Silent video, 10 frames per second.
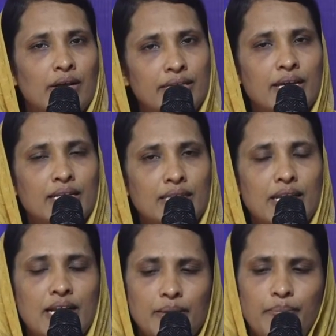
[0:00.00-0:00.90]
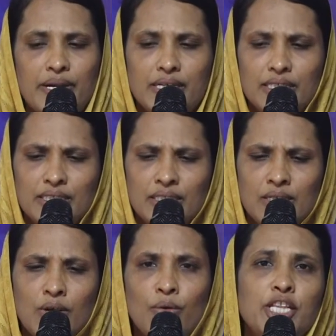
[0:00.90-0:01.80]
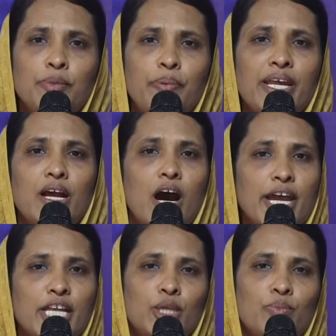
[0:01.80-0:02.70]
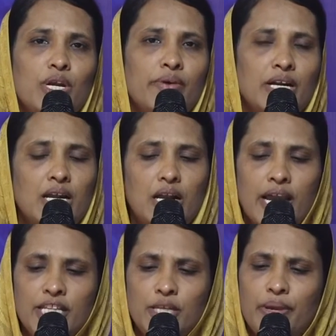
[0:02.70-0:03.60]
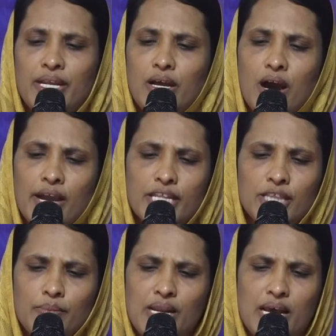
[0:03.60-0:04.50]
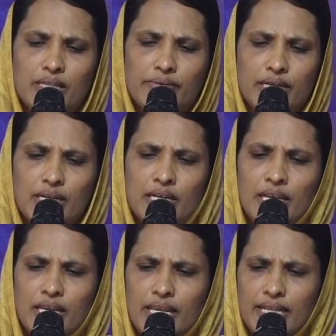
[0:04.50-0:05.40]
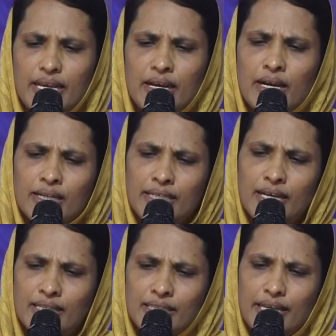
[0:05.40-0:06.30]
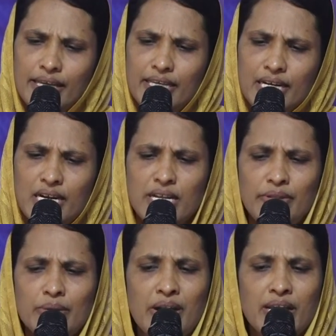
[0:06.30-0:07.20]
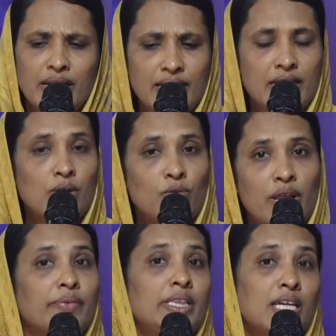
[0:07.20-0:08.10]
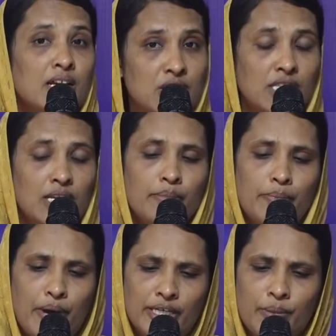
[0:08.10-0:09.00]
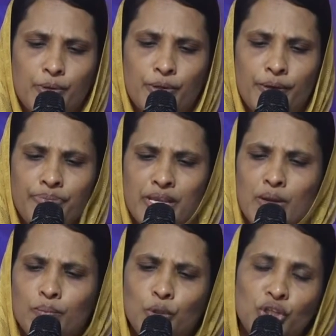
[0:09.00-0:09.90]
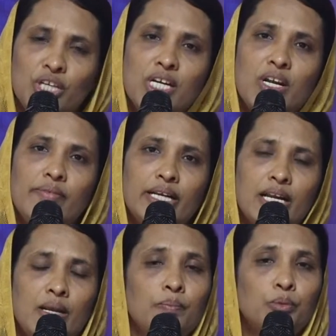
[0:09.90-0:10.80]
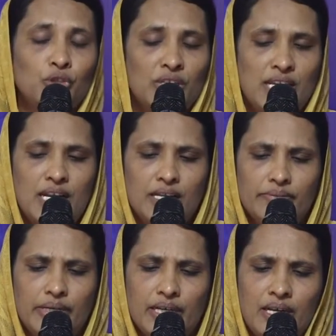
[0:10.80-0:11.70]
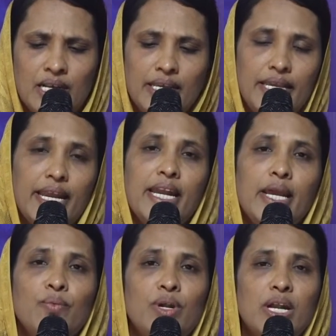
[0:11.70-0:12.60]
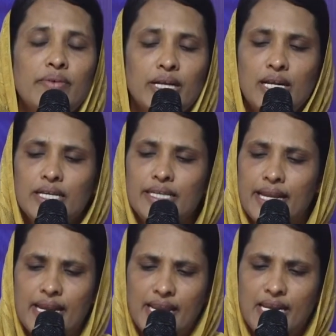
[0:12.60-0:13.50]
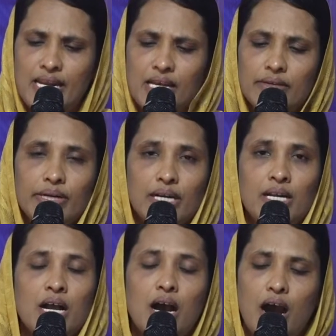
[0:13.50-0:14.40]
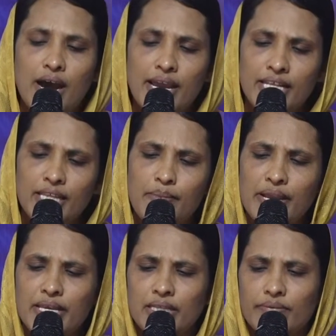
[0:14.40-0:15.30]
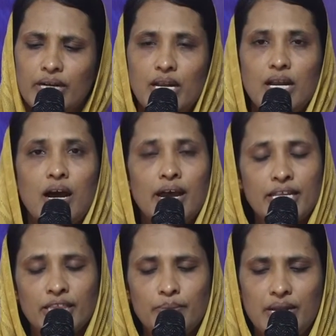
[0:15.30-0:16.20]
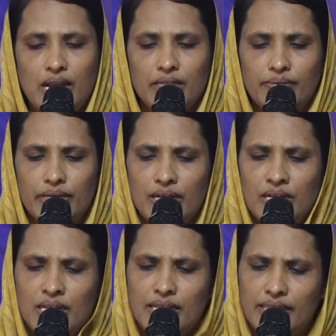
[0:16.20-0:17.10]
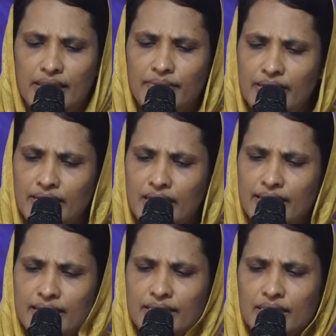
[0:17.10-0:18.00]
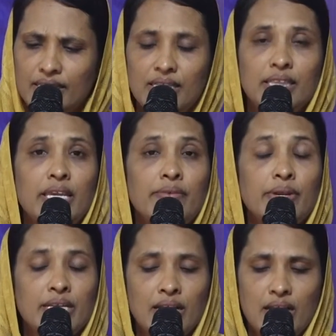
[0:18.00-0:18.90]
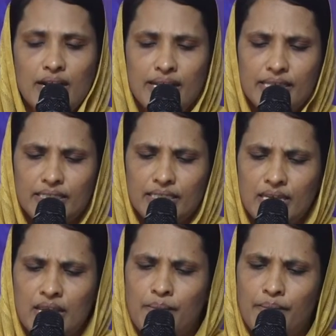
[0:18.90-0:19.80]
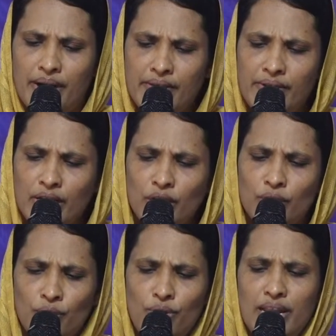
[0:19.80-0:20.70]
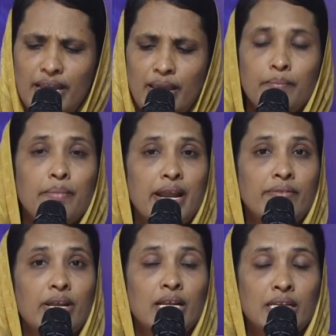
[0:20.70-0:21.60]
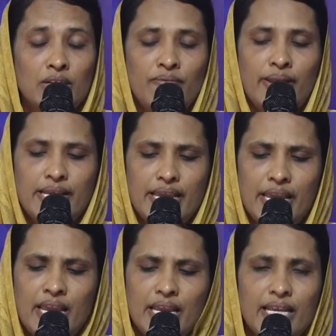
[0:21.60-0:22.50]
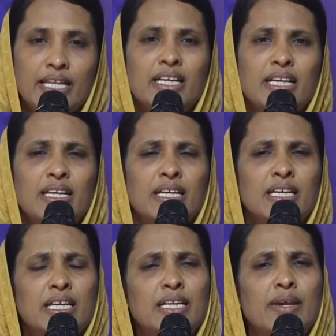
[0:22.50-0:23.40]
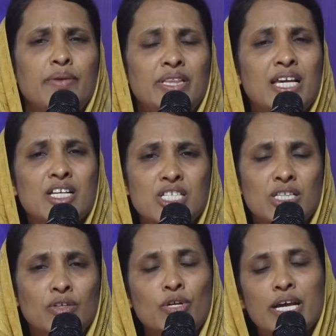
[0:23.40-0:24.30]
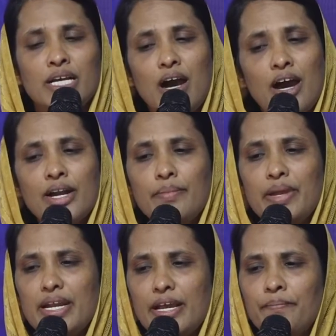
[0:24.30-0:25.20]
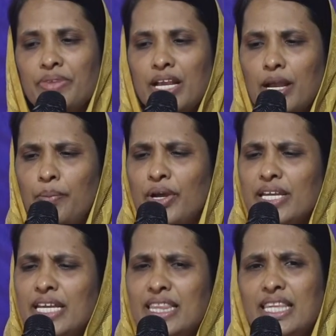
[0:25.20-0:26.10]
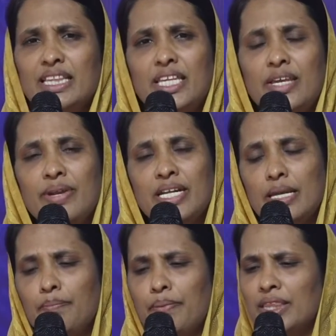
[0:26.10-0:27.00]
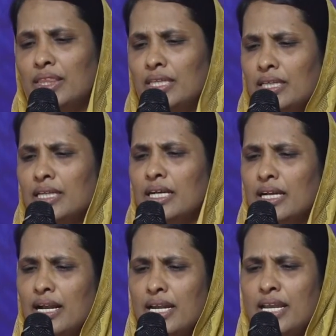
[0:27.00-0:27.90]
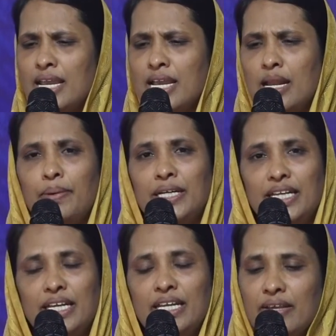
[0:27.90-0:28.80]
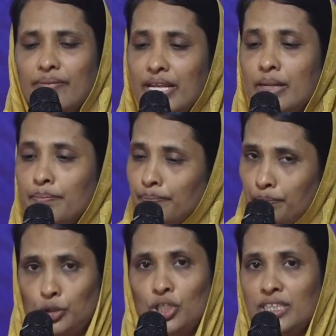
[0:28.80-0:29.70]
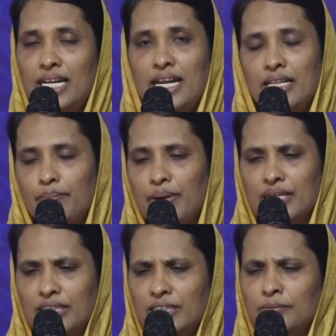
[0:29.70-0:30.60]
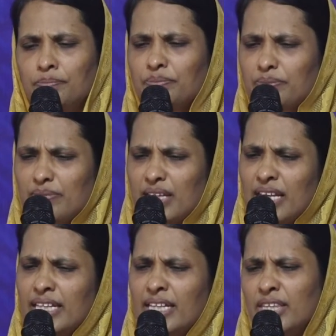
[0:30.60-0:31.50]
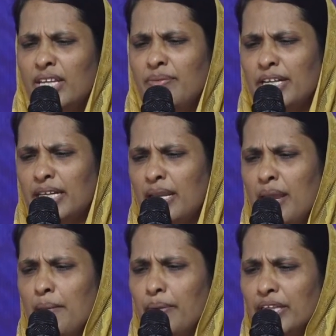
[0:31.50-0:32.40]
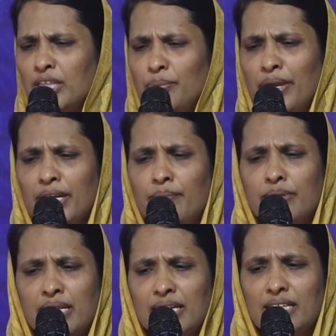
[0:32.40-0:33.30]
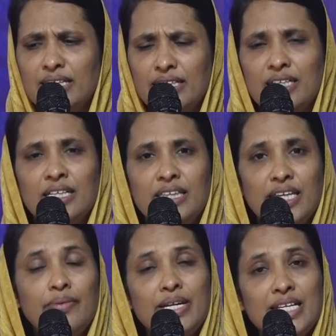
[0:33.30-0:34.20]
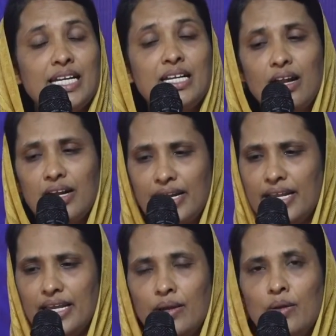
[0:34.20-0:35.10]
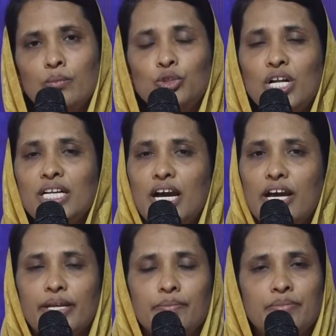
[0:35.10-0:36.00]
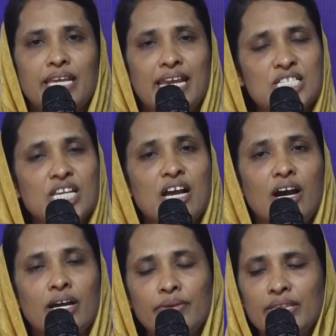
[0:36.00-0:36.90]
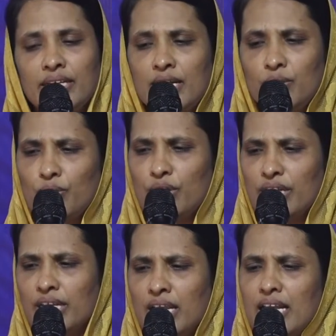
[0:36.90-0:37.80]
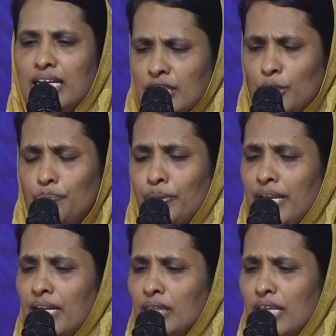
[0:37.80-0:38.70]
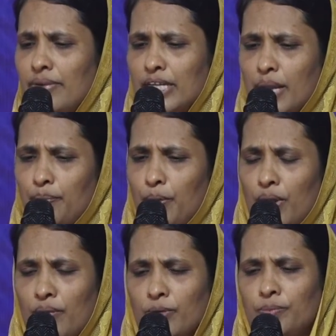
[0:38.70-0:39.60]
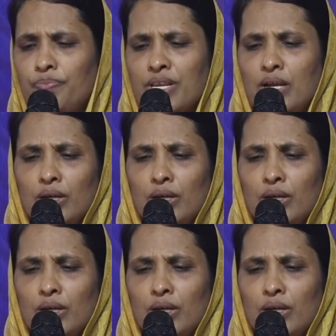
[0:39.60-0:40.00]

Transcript: அதிகாரத்தில் எழுதப்பட்டிருக்குது ஐந்து பேர் ஆயத்தம் உள்ளவர்கள் ஐந்து பேர் ஆயத்தம் இல்லாதவர்கள் இந்த அதிகாரத்தில் இரண்டு விதமான கன்னிகள் உள்ள வித்தியாசத்தை நம்ம பார்க்க போகிறோம் புத்தி உள்ளவர்கள் புத்தி இல்லாதவர்கள் எண்ணெய் உள்ளவர்கள் எண்ணெய் இல்லாதவர்கள் ஆயத்தமாய் இருந்தவர்கள் ஆயத்தம் இல்லாதவர்கள் தீவெட்டிகள் எரிந்தது தீவெட்டிகள் அணைந்தது மனைவரைகளுக்குள்ளே மனைவரைகளுக்கு வெளியே இதுக்கு இந்த வித்தியாசத்துக்குரிய காரணம் என்ன அப்போ இந்த தீவெட்டி பத்து கன்னிகைகளை பற்றி இந்த வேத புத்தகத்தில் எழுதப்பட்டிருக்குது இந்த தீவெட்டி பத்து பேரிடம் இருந்தது தீவெட்டி என்றால் என்ன முதல் காரியம் ஏசையா அறுபத்தி ரெண்டு ஒன்று ரட்சிப்பு என்னும் தீவெட்டியை போலவும்